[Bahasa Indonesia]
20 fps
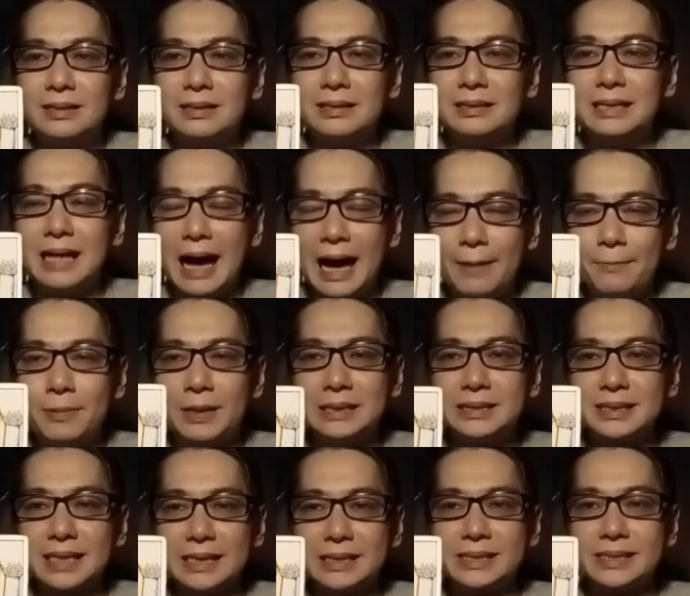The High
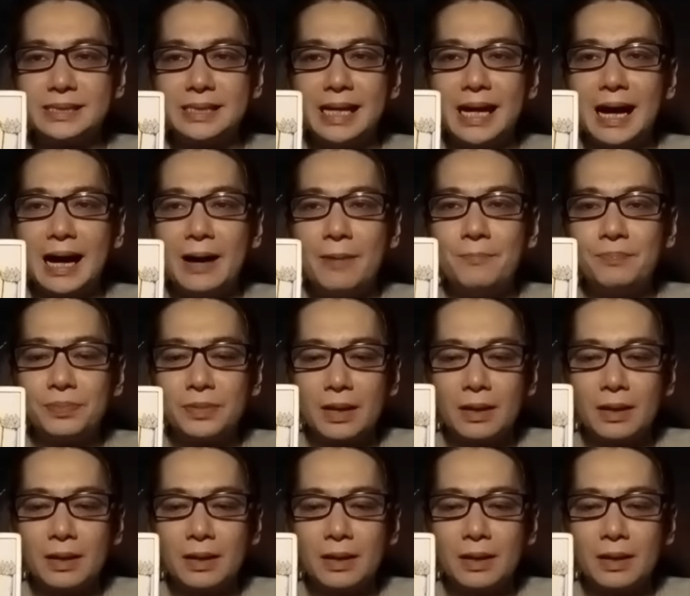Priestess ya.